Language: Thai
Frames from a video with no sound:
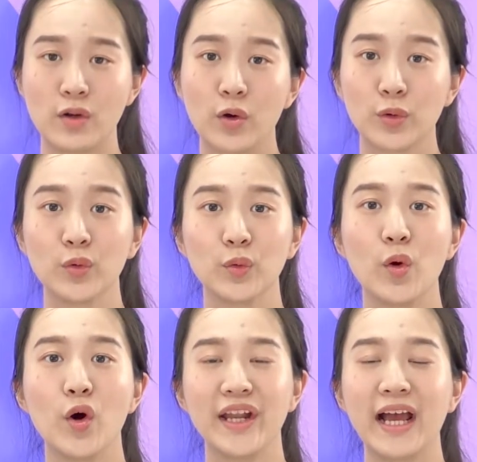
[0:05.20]
น้องๆทุ
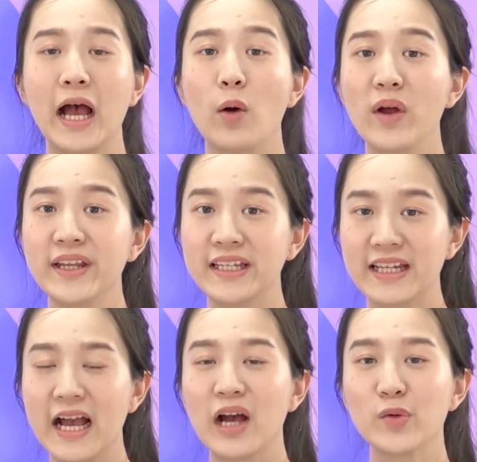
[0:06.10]
กๆคนนะคะวันนี้
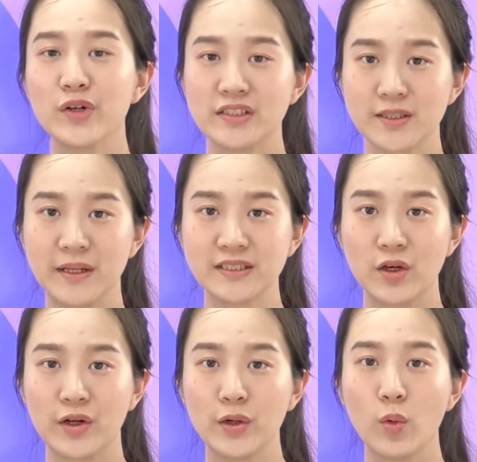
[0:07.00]
นะคะครูดาวจะมา
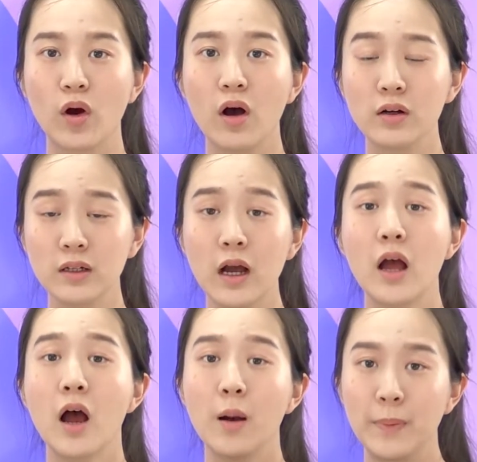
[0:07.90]
สอนในหัวข้อเรื่อง
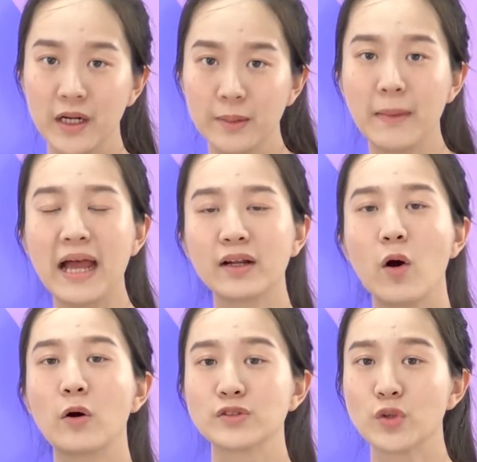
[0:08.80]
ปริมาตร
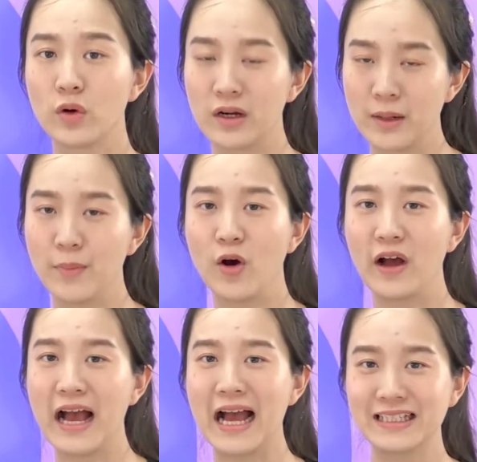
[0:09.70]
ของทรงกระบอ
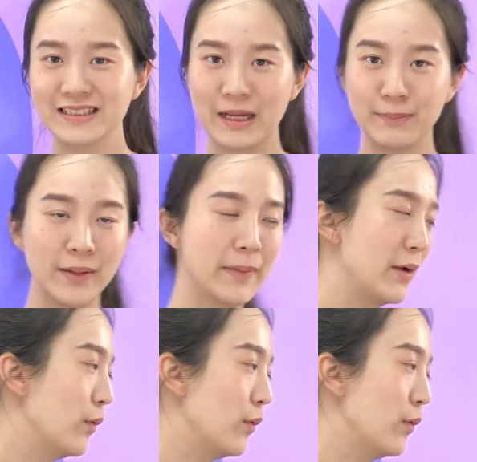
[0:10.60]
กค่ะจำได้ไหม